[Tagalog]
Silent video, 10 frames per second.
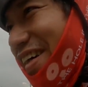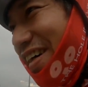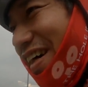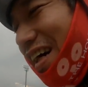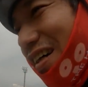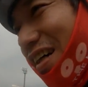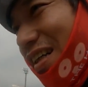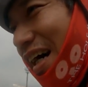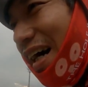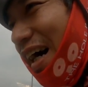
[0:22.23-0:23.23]
so
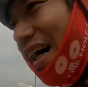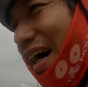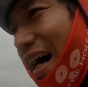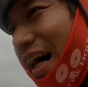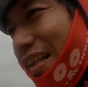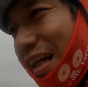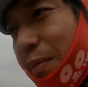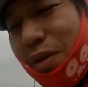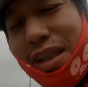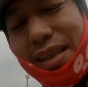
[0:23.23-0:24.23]
ngayon, uh,
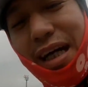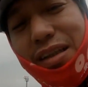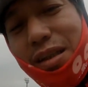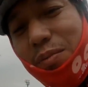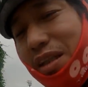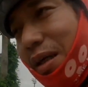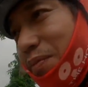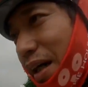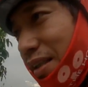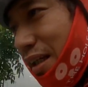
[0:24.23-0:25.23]
tara punta tayo sa
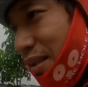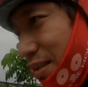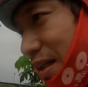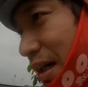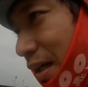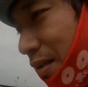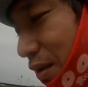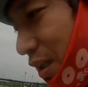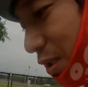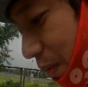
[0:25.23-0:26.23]
meetup natin.
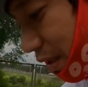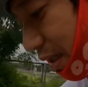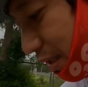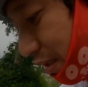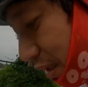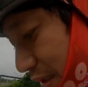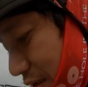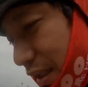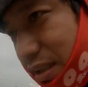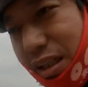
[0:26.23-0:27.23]
Ang oras pala natin ngayon ay